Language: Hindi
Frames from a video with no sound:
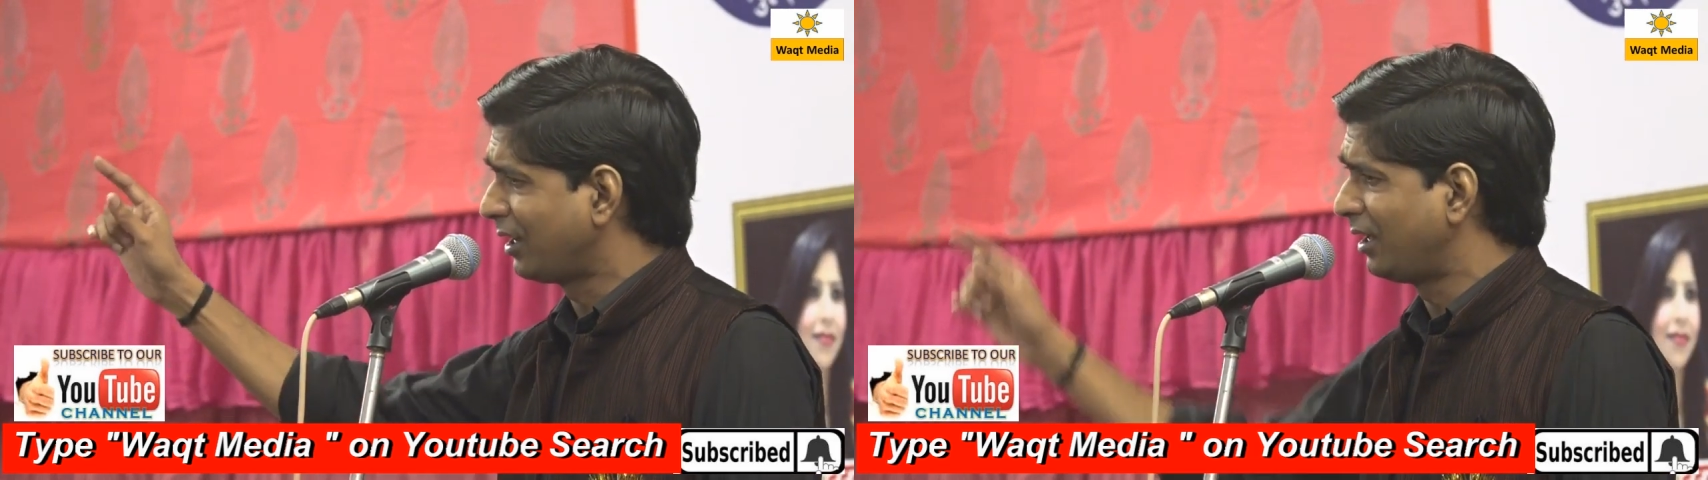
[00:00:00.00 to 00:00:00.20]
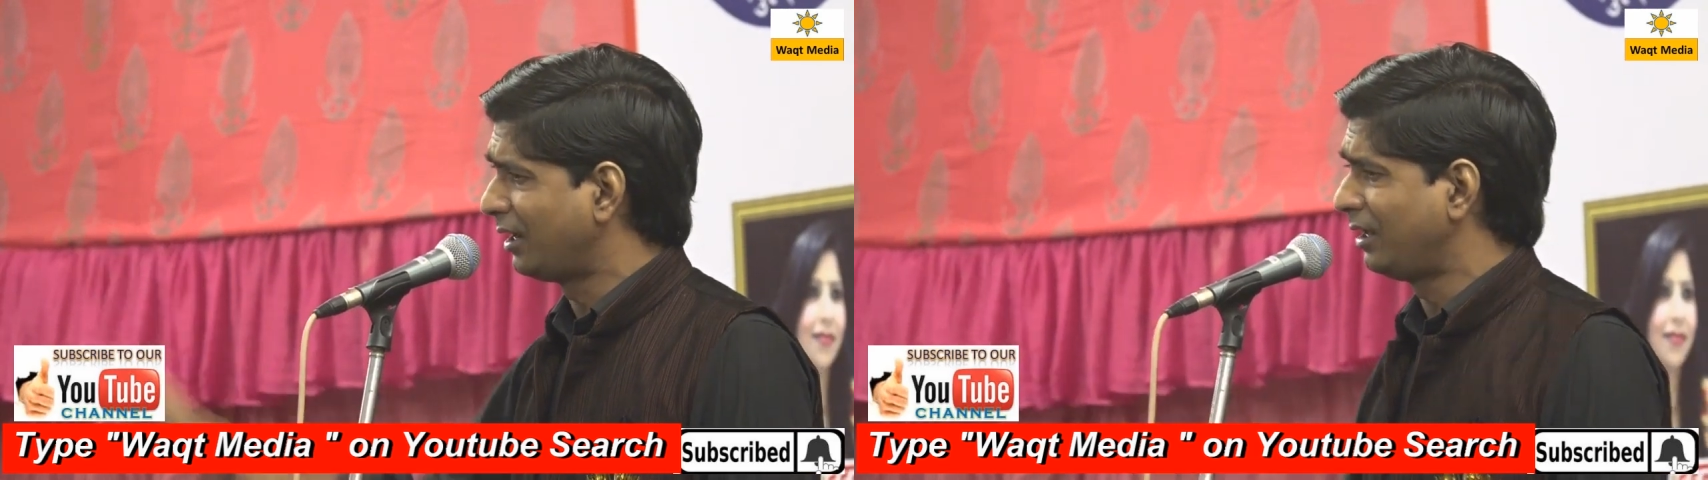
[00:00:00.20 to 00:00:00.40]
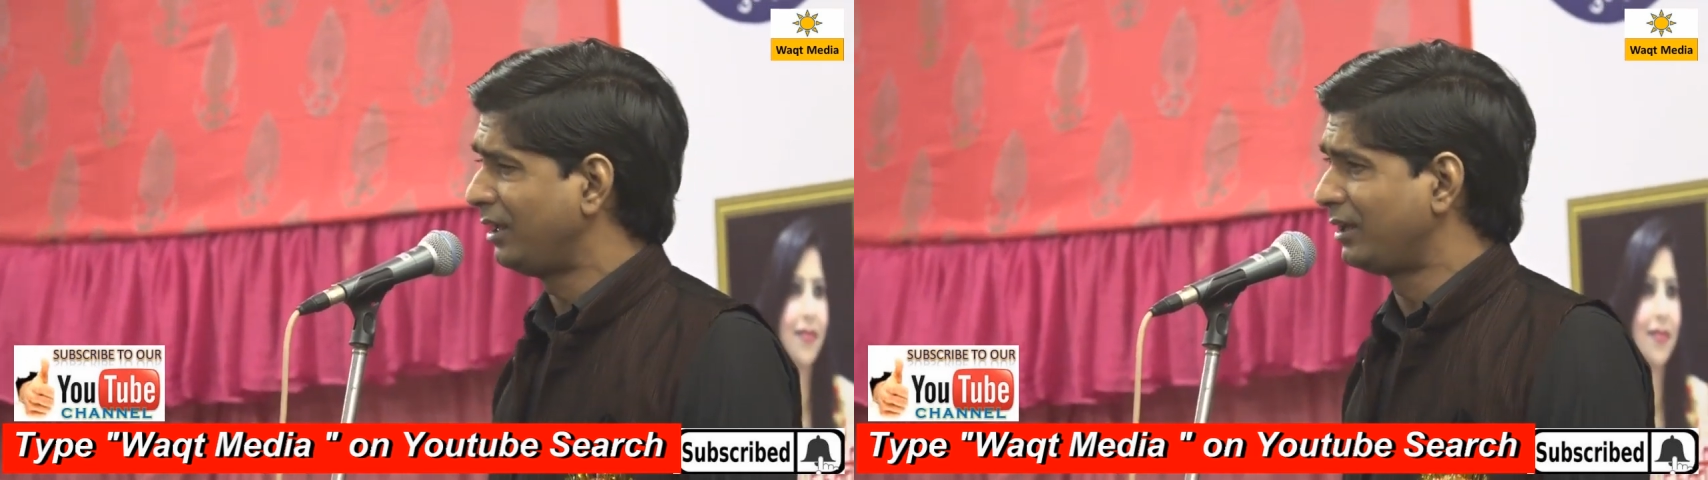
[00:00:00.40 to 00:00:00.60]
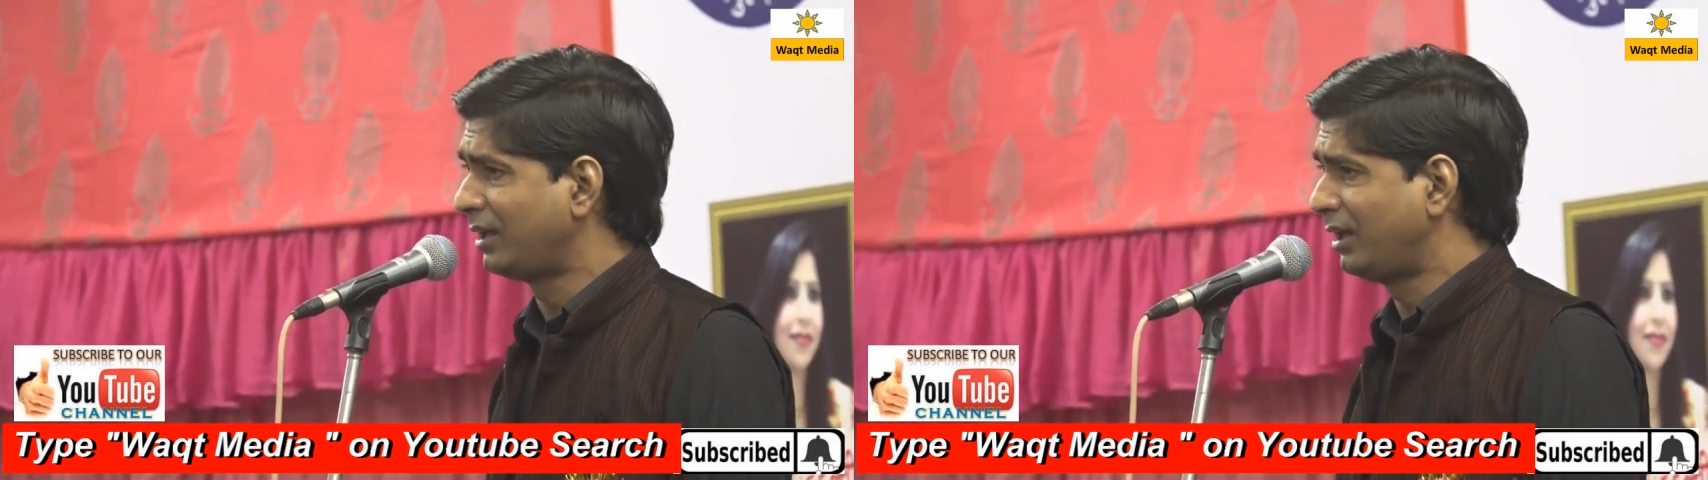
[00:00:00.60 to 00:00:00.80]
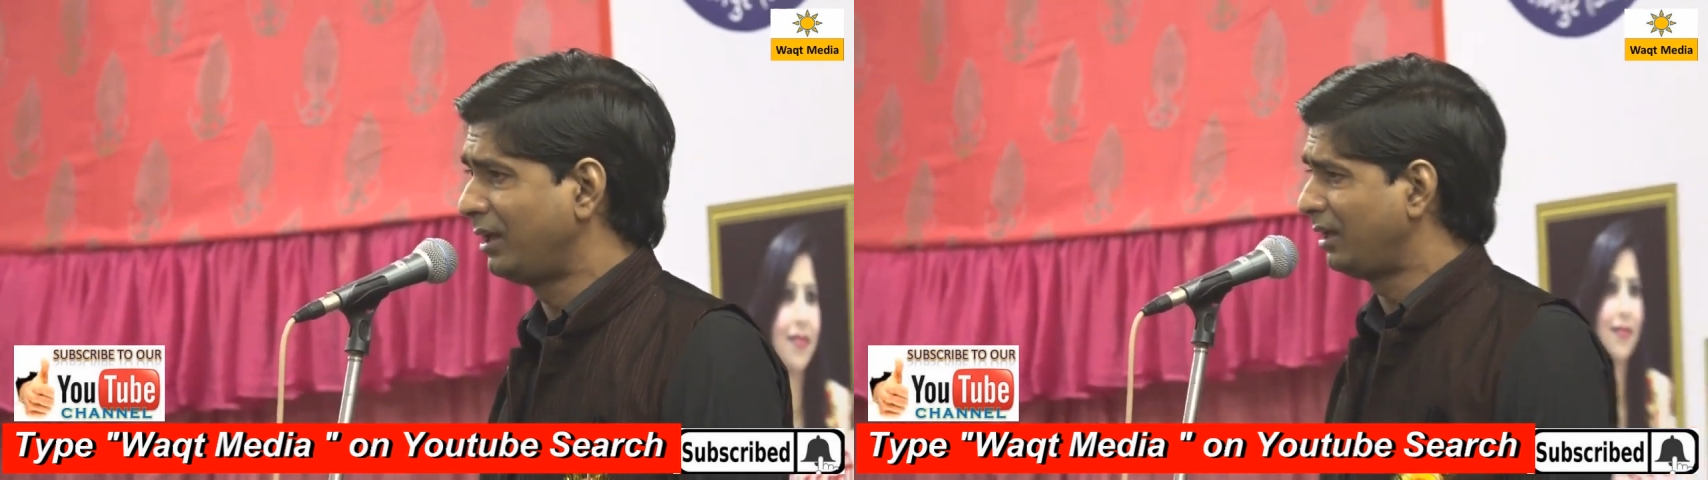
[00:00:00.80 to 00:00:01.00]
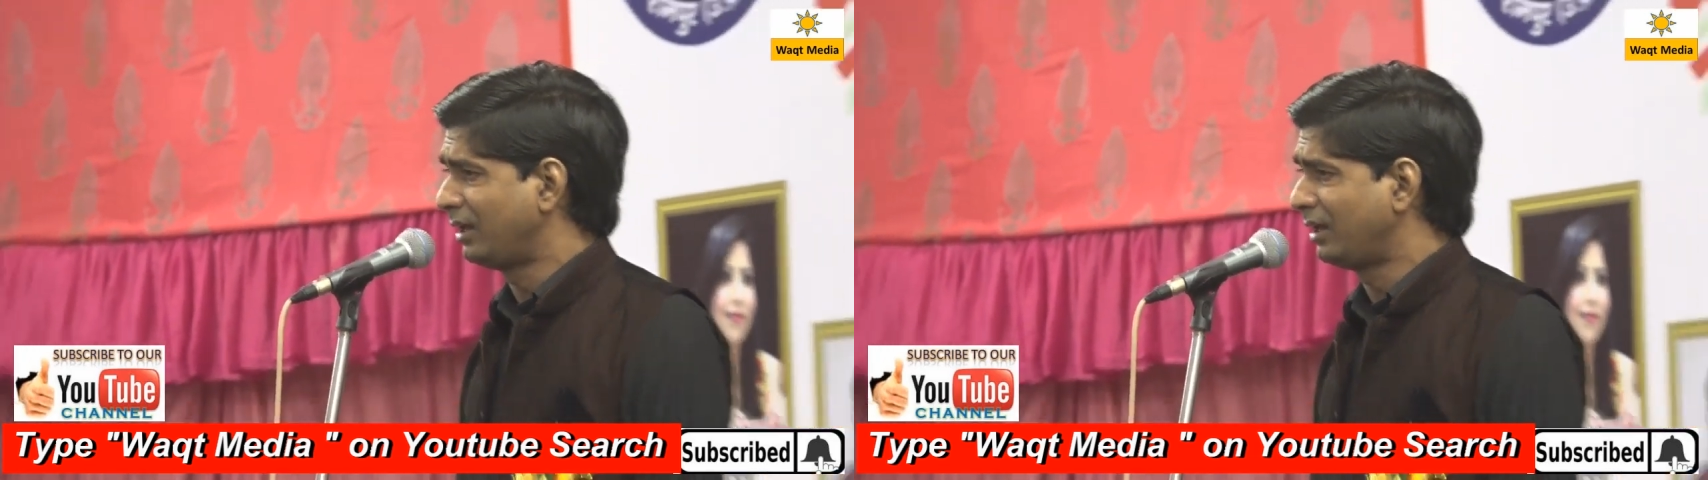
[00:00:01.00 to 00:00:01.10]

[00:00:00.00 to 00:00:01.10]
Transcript: करेंगे